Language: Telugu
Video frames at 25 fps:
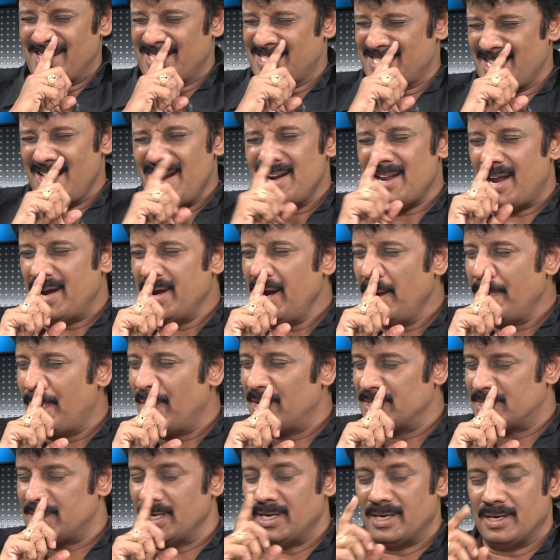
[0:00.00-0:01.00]
ఇట్స్ హండ్రెడ్
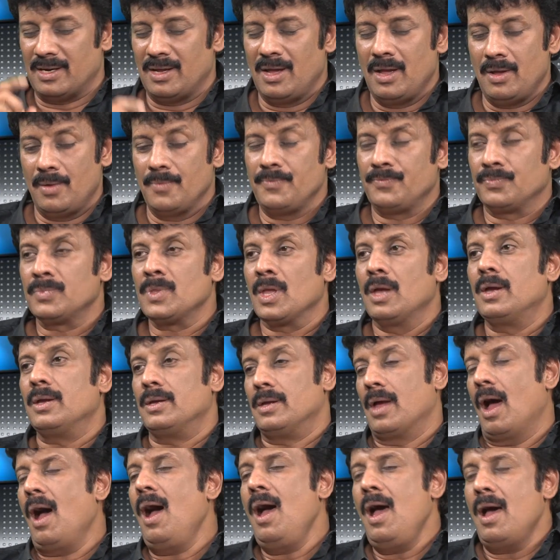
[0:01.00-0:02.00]
పర్సెంట్ మేజర్ పార్ట్
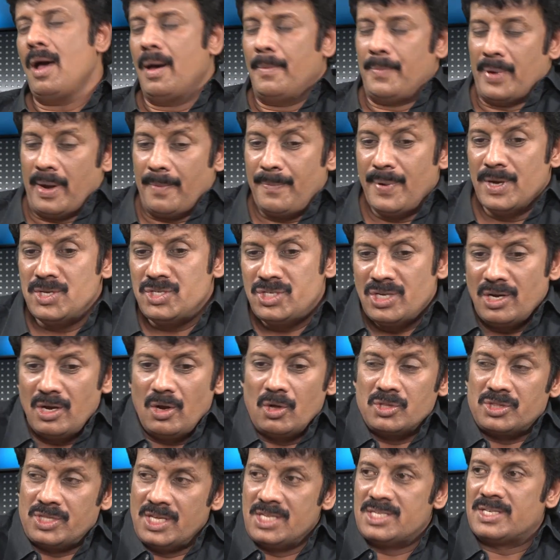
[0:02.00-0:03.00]
యా
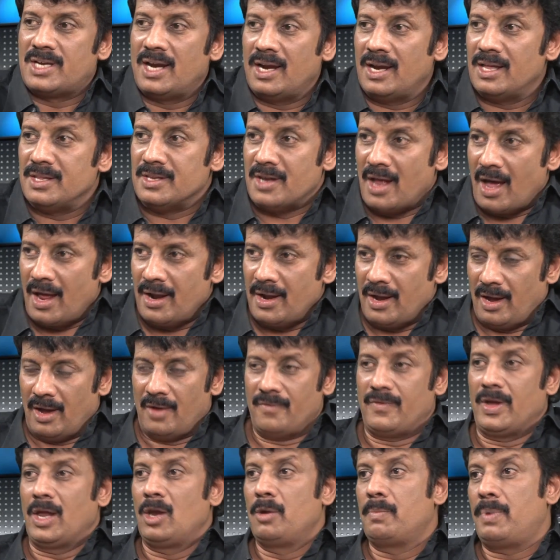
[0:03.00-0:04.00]
ప్రపంచంలోకి తీసుకెళ్ళేది నాన్న
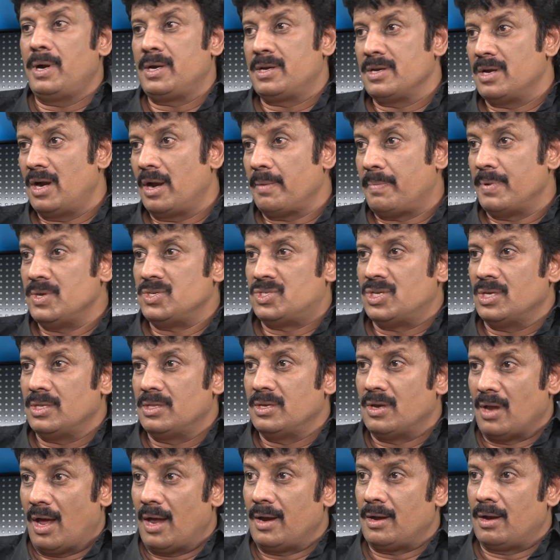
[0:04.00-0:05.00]
వేలు బట్టి
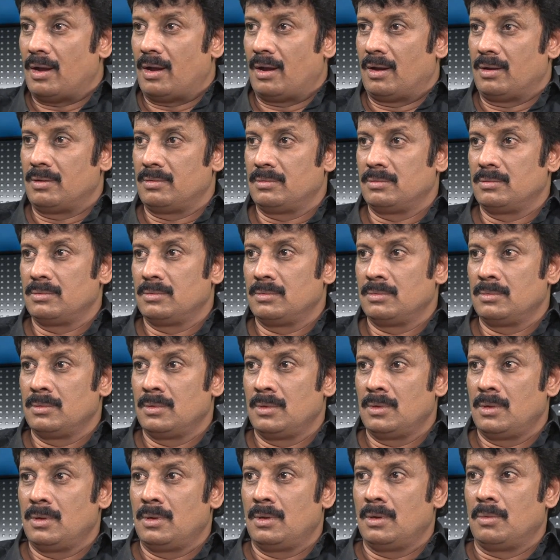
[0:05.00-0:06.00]
నడిపించేది నాన్న
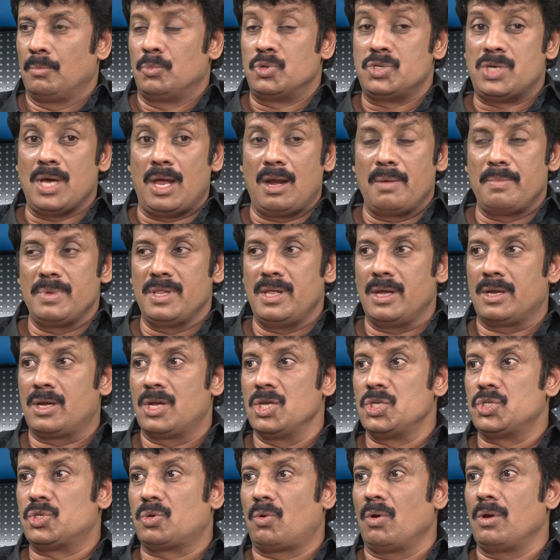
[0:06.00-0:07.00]
భుజాల మీద
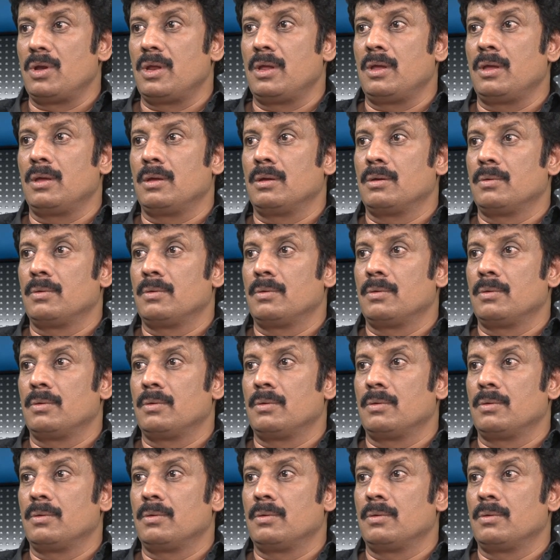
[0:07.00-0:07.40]
ఎక్కించుకొని